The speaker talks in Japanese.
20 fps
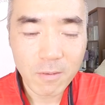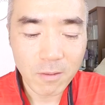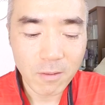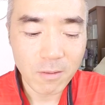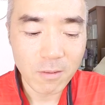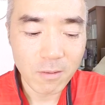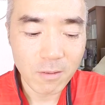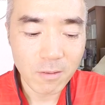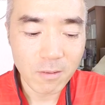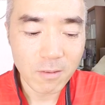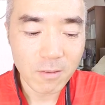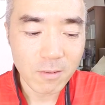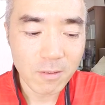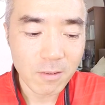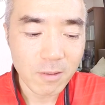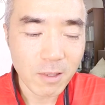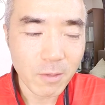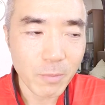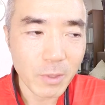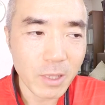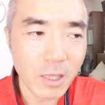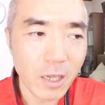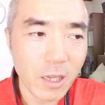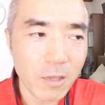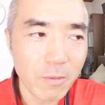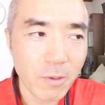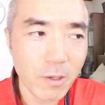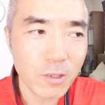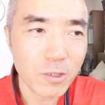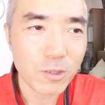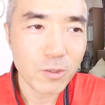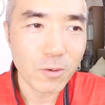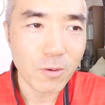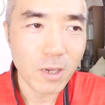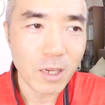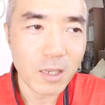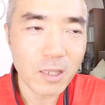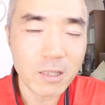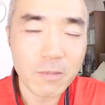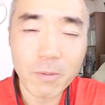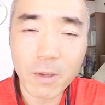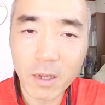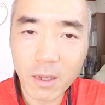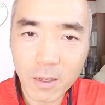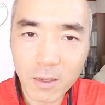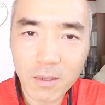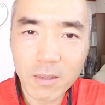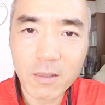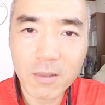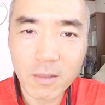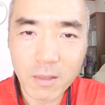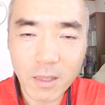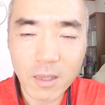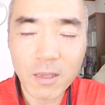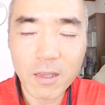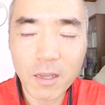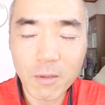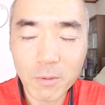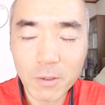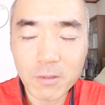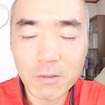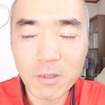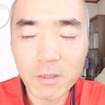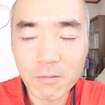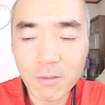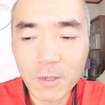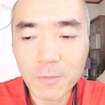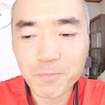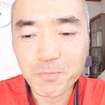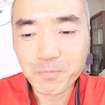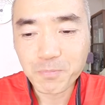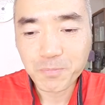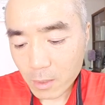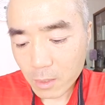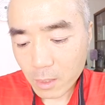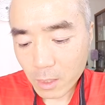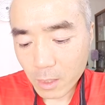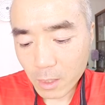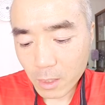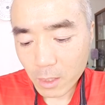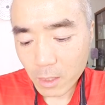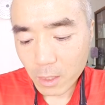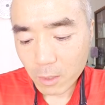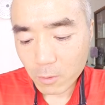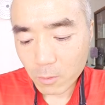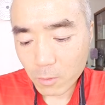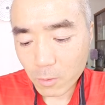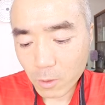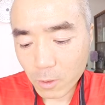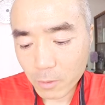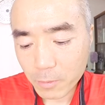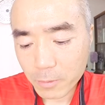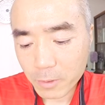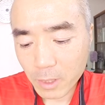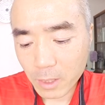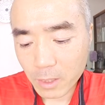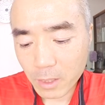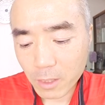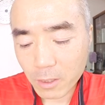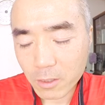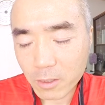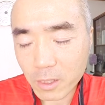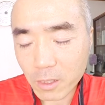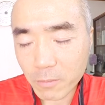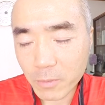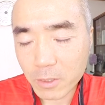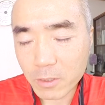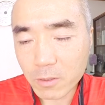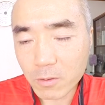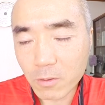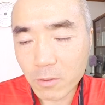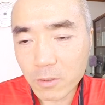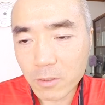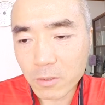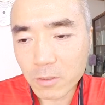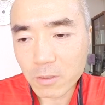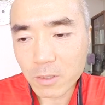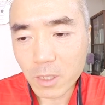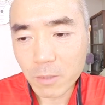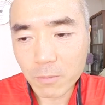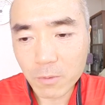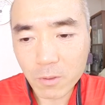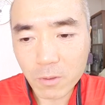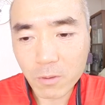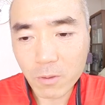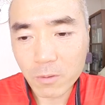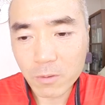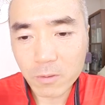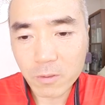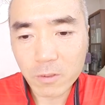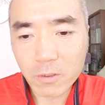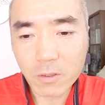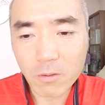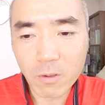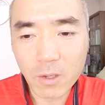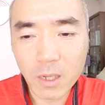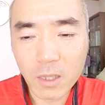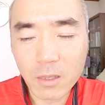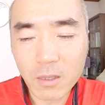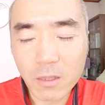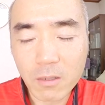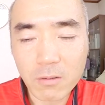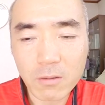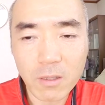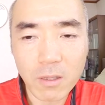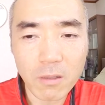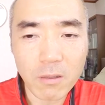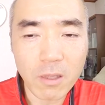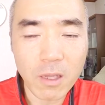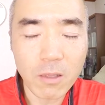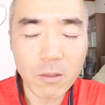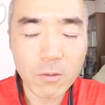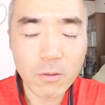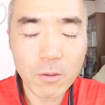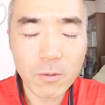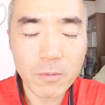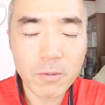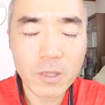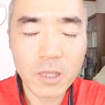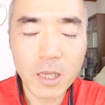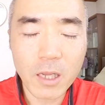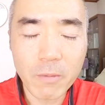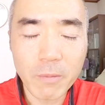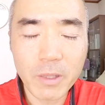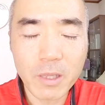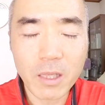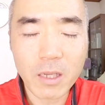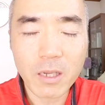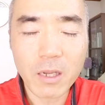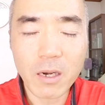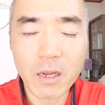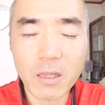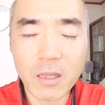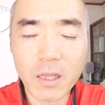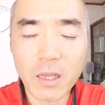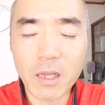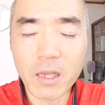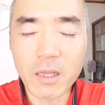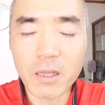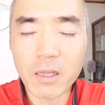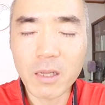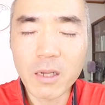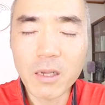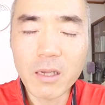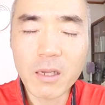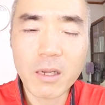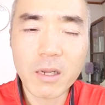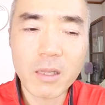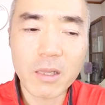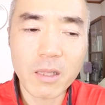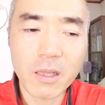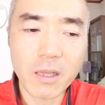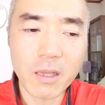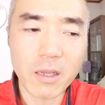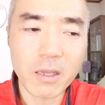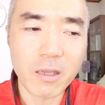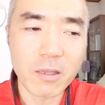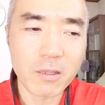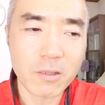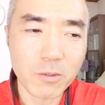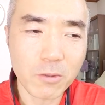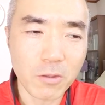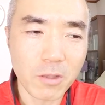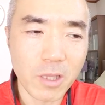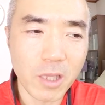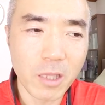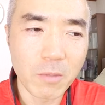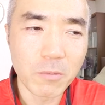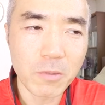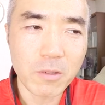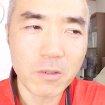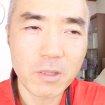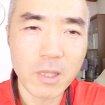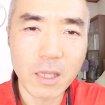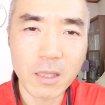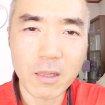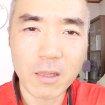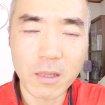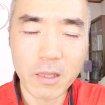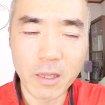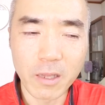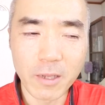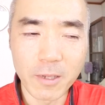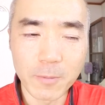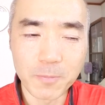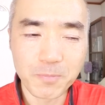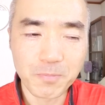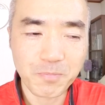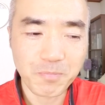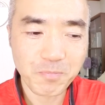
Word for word: うん。やっぱ大爆笑が一番、ね、甘栗は。で、あと豆腐だね。350g の豆腐今日買ってるんだけど、あの豆腐を食べてからね、なんかね、ちょっと眠くなって、